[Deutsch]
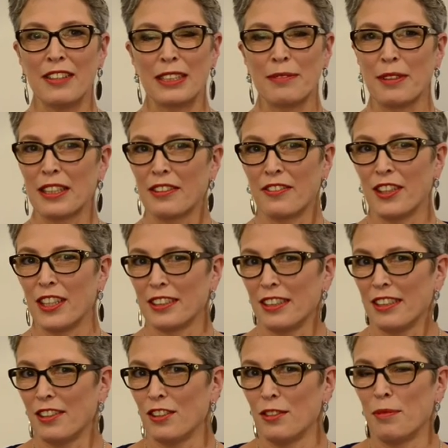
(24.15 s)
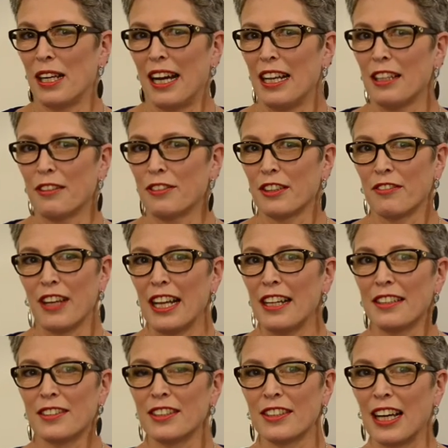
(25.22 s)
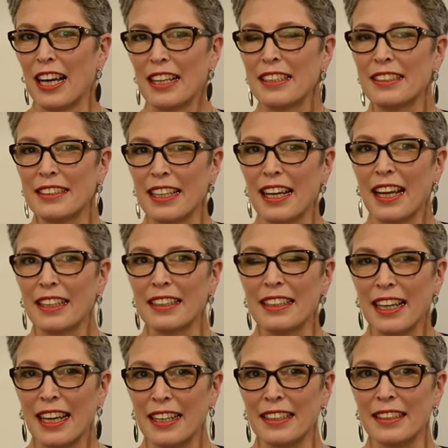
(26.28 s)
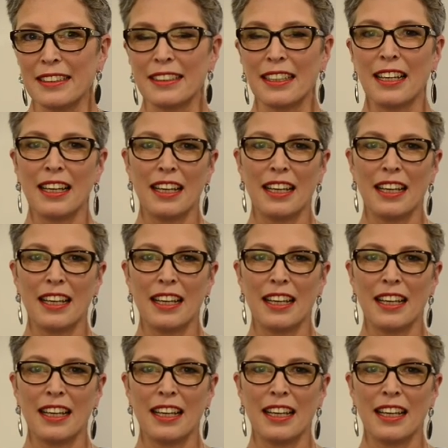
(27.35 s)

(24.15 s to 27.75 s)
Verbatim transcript: was man quasi überall auf der Welt und zu allen Zeiten kennt.